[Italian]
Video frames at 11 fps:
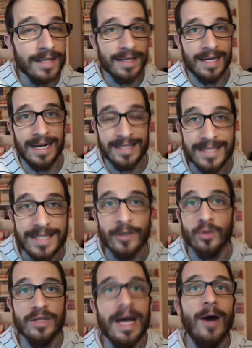da
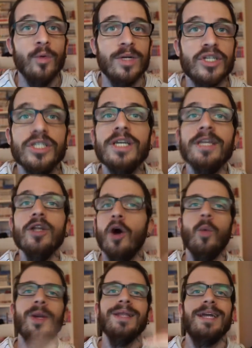ragazzino, da Urashiki, no,
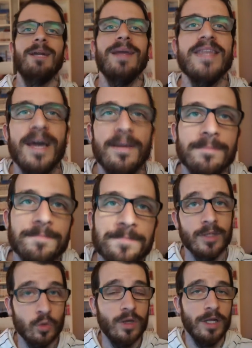vuole andare a mangiare.
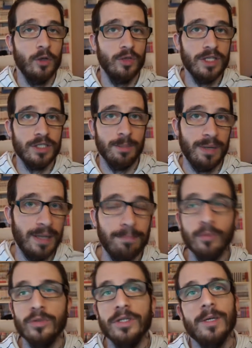Sasuke glielo dice per
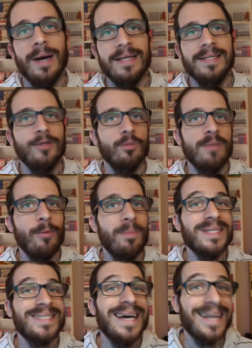l'appunto, dice guarda, dobbiamo
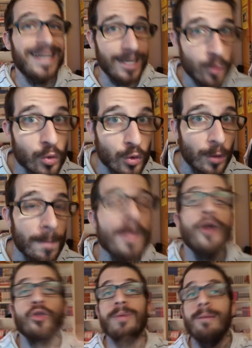pensare a Naruto,
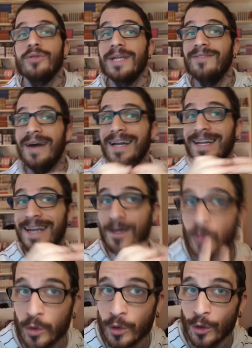dobbiamo salvare
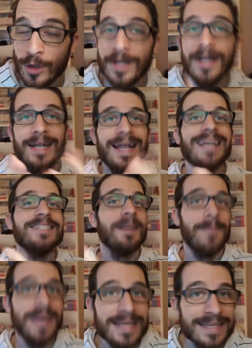Naruto, lascia
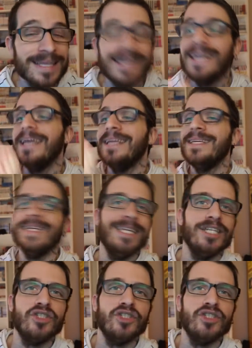perdere il